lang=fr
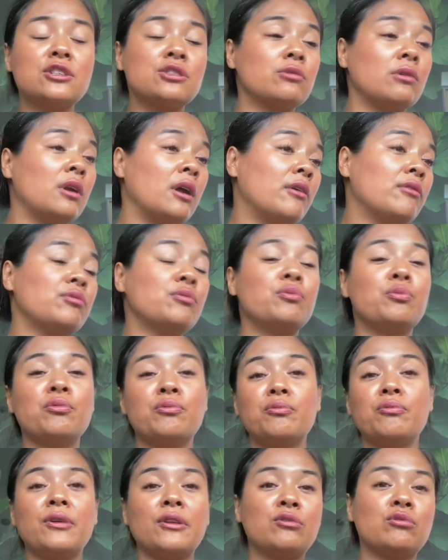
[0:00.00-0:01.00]
voilà, vous
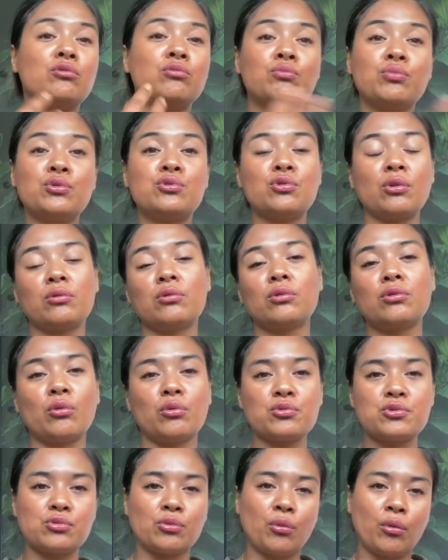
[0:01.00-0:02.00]
faites une bouture de
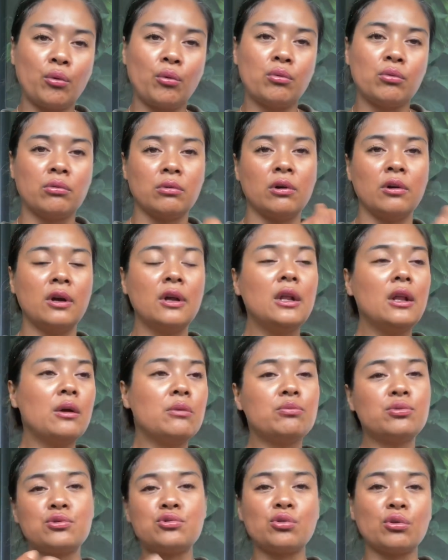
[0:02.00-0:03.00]
tronçon ou euh,
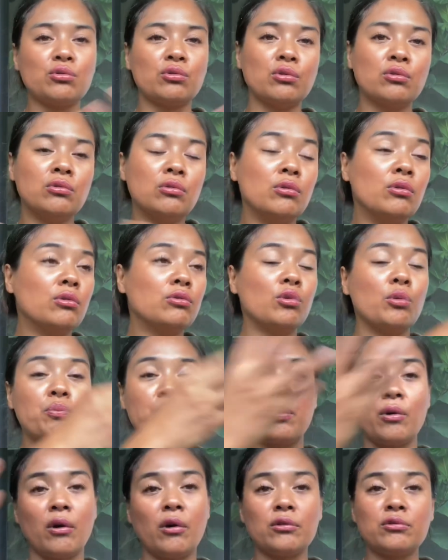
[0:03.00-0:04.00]
bouture de nœud, de
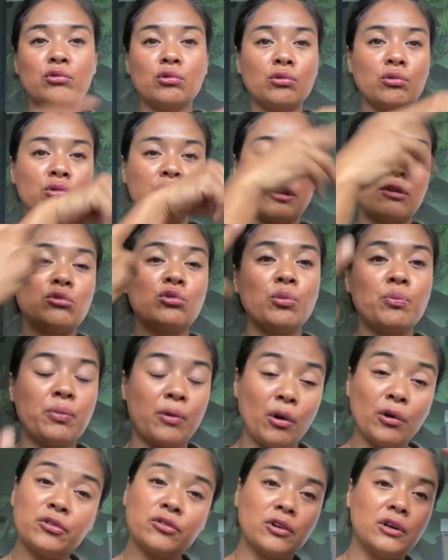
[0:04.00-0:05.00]
plant, de tête de
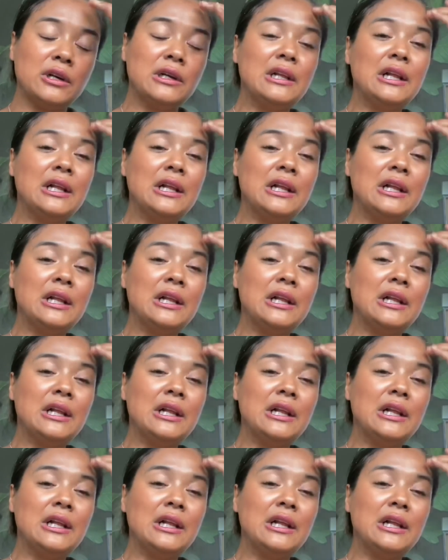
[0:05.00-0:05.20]
plante,